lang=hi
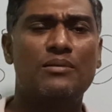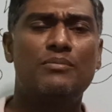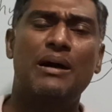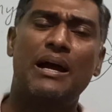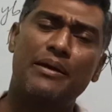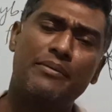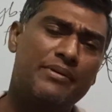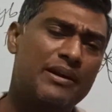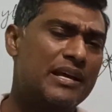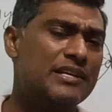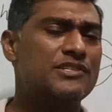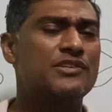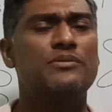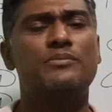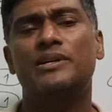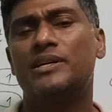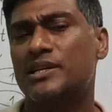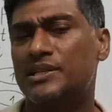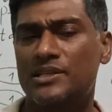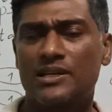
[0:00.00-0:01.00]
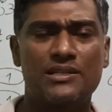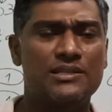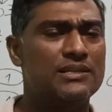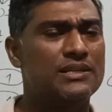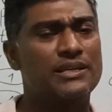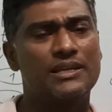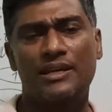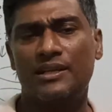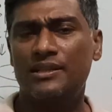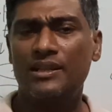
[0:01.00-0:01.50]
हम हाइब्रिडाइजेशन में डिस्कशन
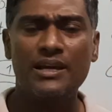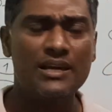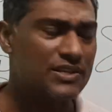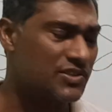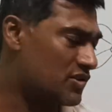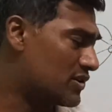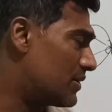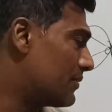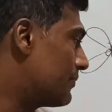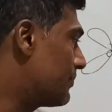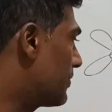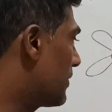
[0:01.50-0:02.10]
किए थे ऐसे